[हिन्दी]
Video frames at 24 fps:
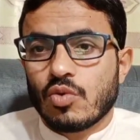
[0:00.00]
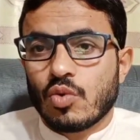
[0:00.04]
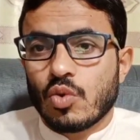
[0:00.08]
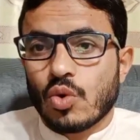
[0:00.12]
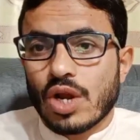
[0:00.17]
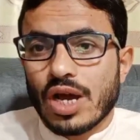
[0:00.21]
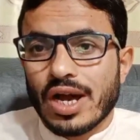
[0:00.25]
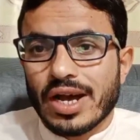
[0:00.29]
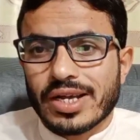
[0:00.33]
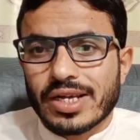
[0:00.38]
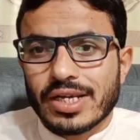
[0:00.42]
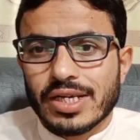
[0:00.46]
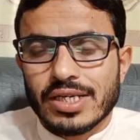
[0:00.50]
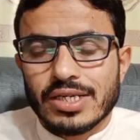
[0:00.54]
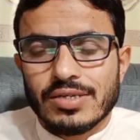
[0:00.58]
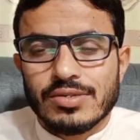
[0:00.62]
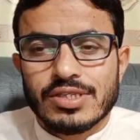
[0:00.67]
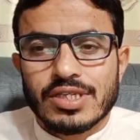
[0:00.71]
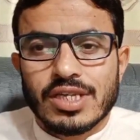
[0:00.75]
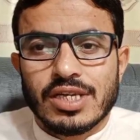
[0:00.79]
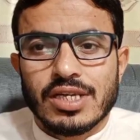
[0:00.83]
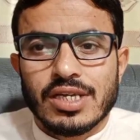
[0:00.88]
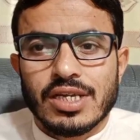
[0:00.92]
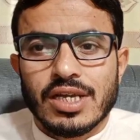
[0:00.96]
खुराक के
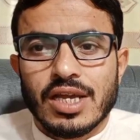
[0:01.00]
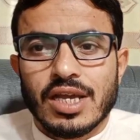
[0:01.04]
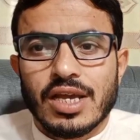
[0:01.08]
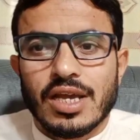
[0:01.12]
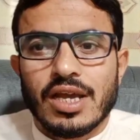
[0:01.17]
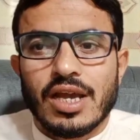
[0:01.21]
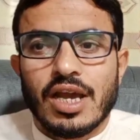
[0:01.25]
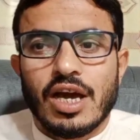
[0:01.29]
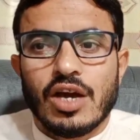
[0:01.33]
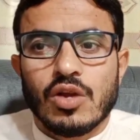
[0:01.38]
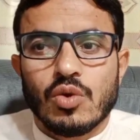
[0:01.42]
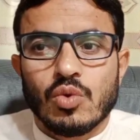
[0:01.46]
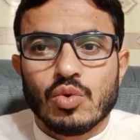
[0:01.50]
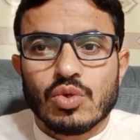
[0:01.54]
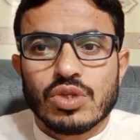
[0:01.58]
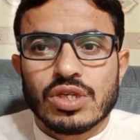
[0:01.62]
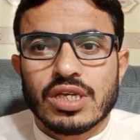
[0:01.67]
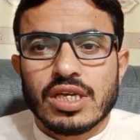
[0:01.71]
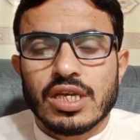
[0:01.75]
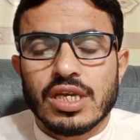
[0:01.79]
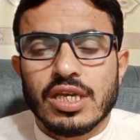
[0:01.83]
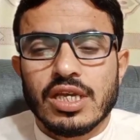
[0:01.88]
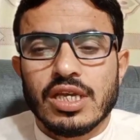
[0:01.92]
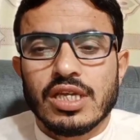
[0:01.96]
ज़रिए
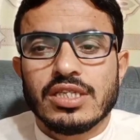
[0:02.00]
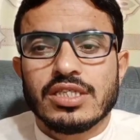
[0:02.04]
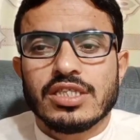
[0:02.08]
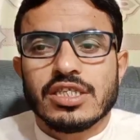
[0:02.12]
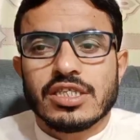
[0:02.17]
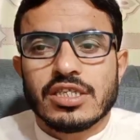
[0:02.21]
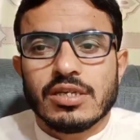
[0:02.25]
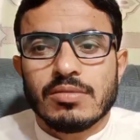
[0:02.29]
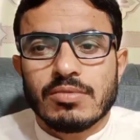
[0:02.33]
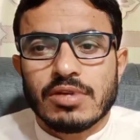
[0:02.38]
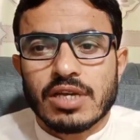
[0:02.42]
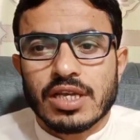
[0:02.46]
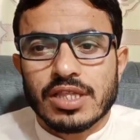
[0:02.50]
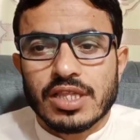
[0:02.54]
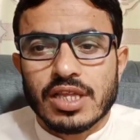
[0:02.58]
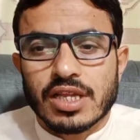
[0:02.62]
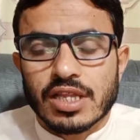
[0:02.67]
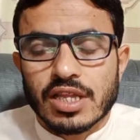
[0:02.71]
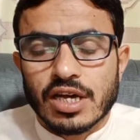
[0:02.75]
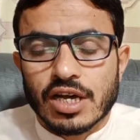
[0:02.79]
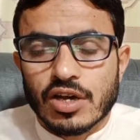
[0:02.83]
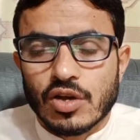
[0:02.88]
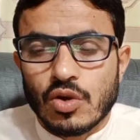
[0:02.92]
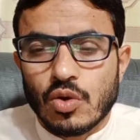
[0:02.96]
आलूदगी जिसम के अंदर
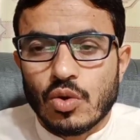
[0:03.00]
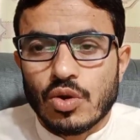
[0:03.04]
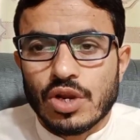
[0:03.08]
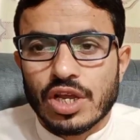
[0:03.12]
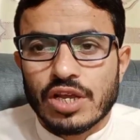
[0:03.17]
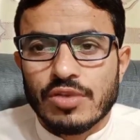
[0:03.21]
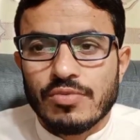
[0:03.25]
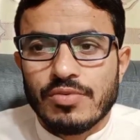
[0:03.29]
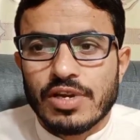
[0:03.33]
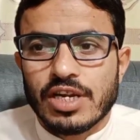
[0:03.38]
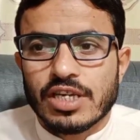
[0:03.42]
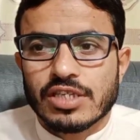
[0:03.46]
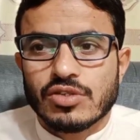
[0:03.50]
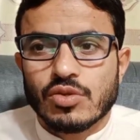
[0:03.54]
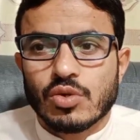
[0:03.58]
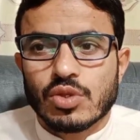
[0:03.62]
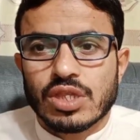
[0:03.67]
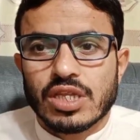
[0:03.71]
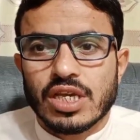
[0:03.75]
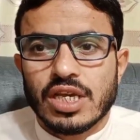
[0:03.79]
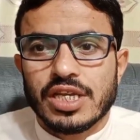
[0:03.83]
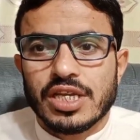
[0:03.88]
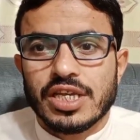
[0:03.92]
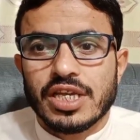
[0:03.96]
दाखिल होने की वजह से
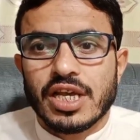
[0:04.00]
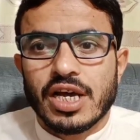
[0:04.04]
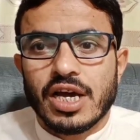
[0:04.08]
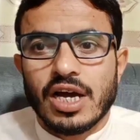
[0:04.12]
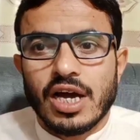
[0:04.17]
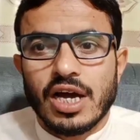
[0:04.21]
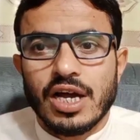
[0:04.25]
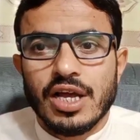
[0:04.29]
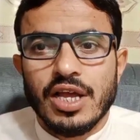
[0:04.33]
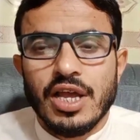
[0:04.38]
होते हैं या